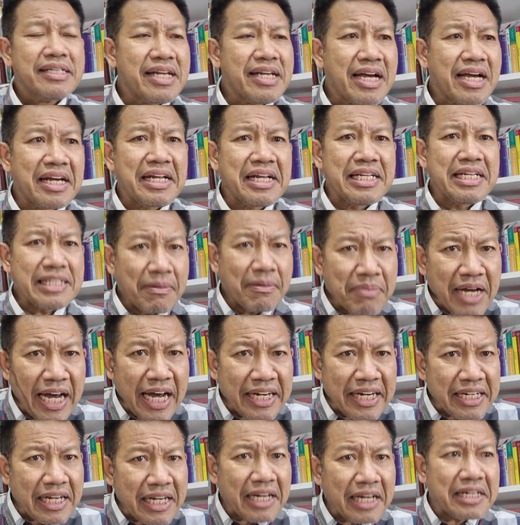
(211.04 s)
ยิ่งคดีสำคั
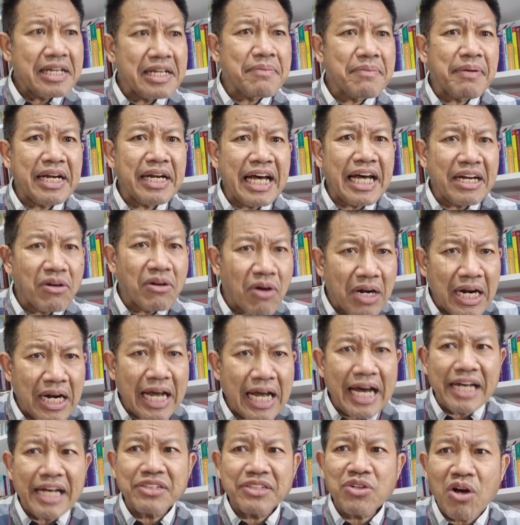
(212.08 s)
ญเนี่ยคดีพนันออน
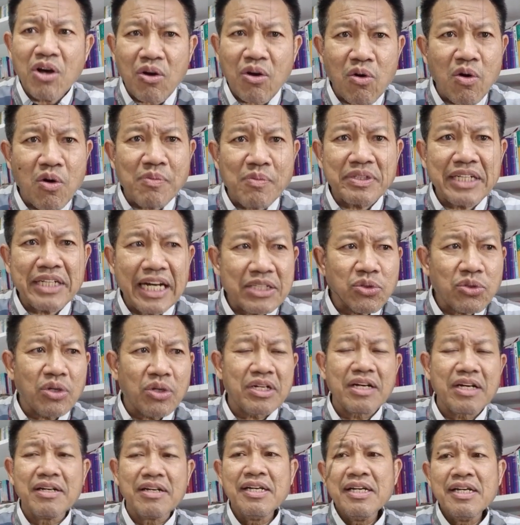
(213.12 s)
ไลน์ช่อโกงประชาชน
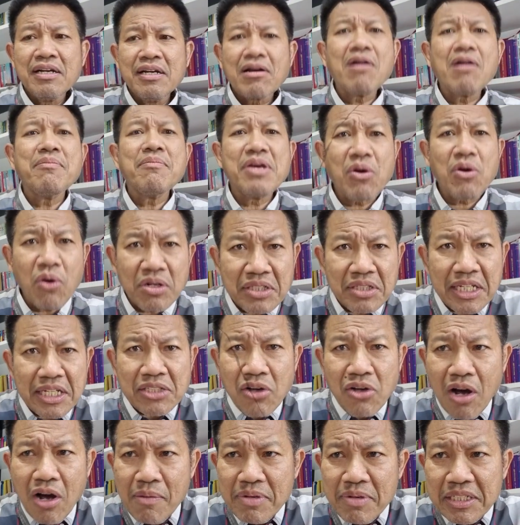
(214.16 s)
เนี่ยก็มีคนติด
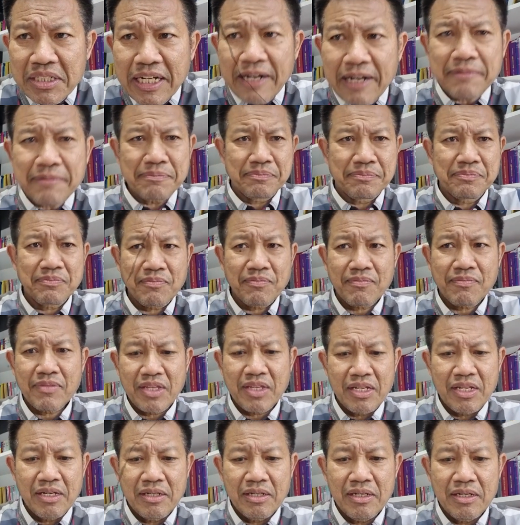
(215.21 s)
ต่อมาเยอะ
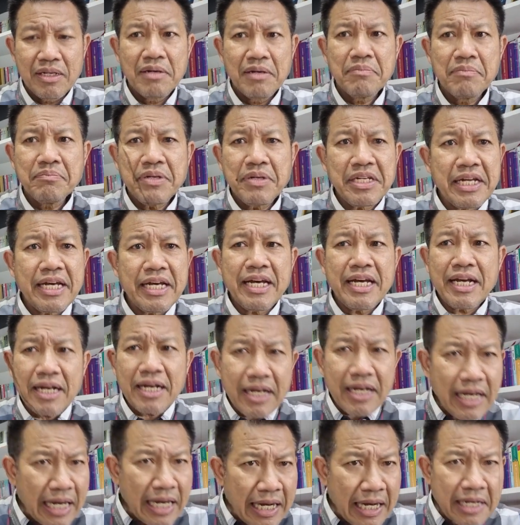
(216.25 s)
พี่เด
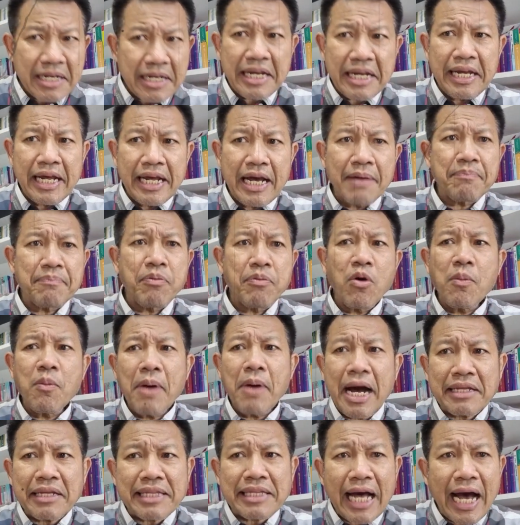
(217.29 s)
เคลียร์ผู้พิ
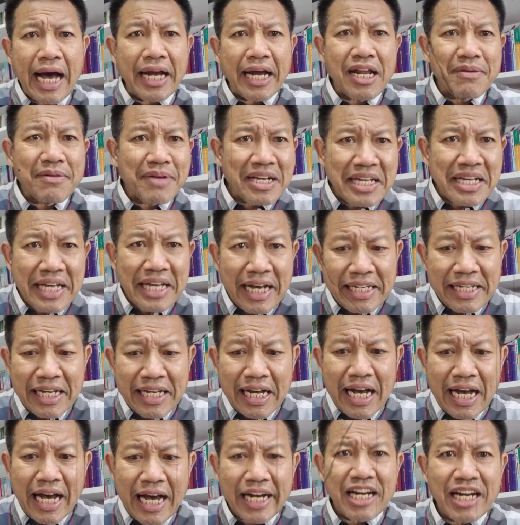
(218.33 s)
พากษาได้ไหมเคลียร์อัย
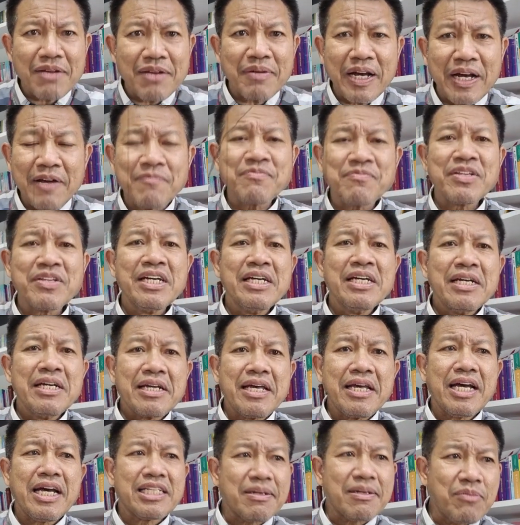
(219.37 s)
การได้ไหม
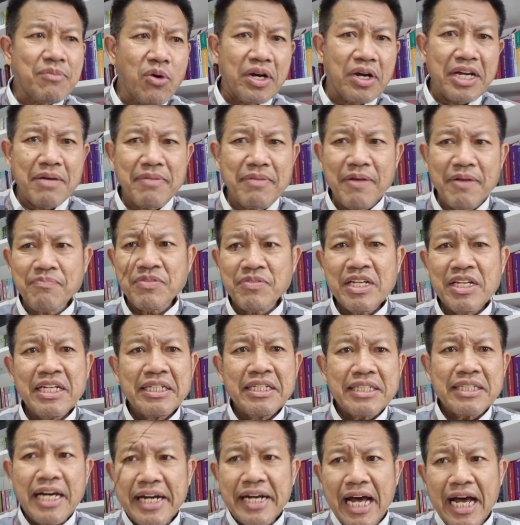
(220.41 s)
เคลียร์ตำรวจได้ไหม
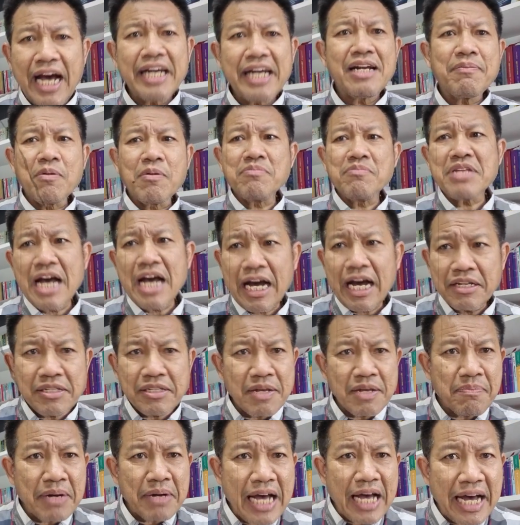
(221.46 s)
ถ้าได้นะผมจ่าย
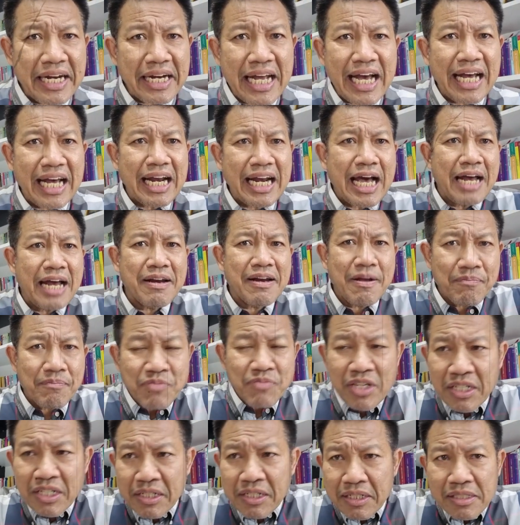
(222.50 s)
10 ล้าน 5 ล้าน
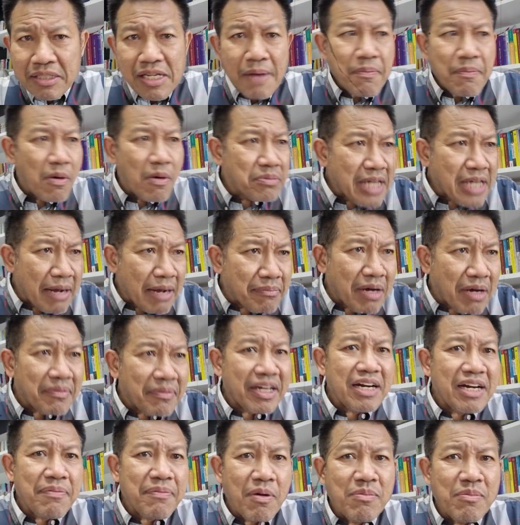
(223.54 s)
ถ้าผมทำแบบ
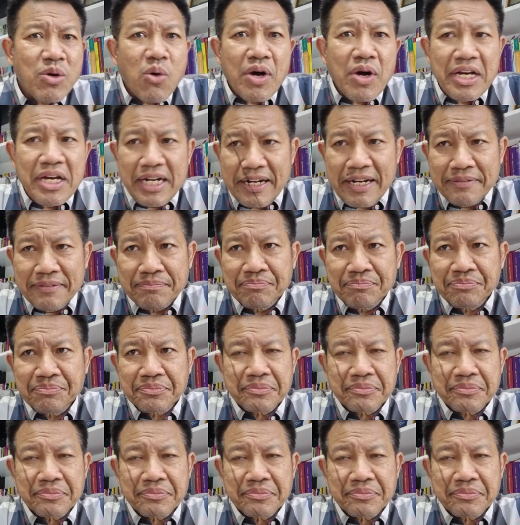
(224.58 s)
นั้นนะผมรวยเลย